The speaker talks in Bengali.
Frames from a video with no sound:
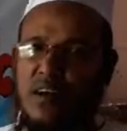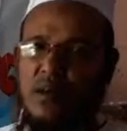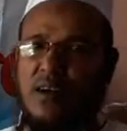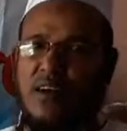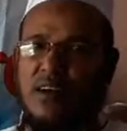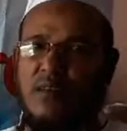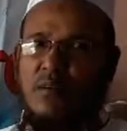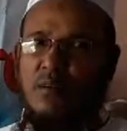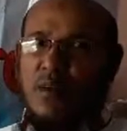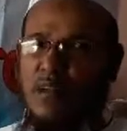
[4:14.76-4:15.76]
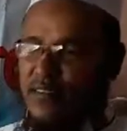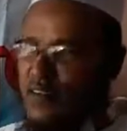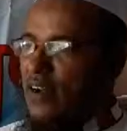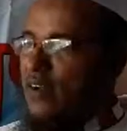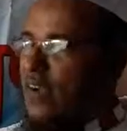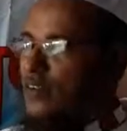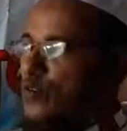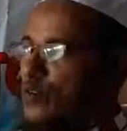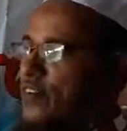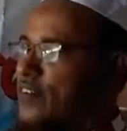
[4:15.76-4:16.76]
আমরা মানে যেটা কাজ
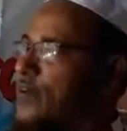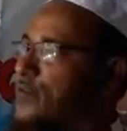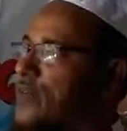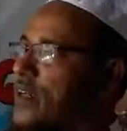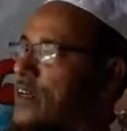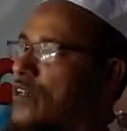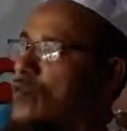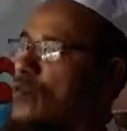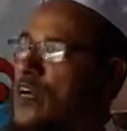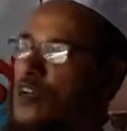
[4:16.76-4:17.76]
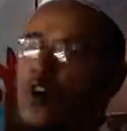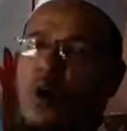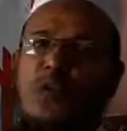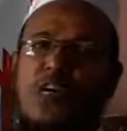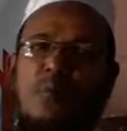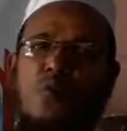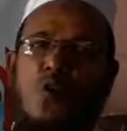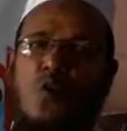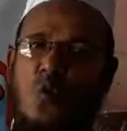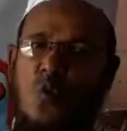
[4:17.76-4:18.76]
করতেছি কিন্তু এই সব হিসাব
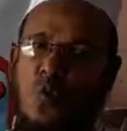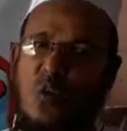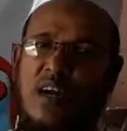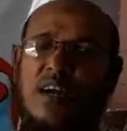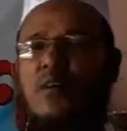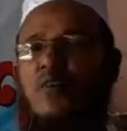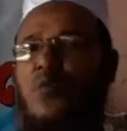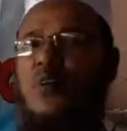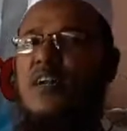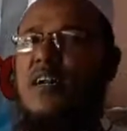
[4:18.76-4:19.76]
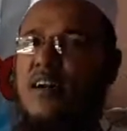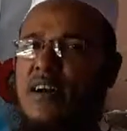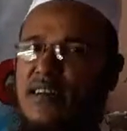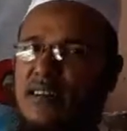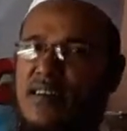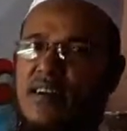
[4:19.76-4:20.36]
সংরক্ষণ করা এটা কঠিন একটা কাজ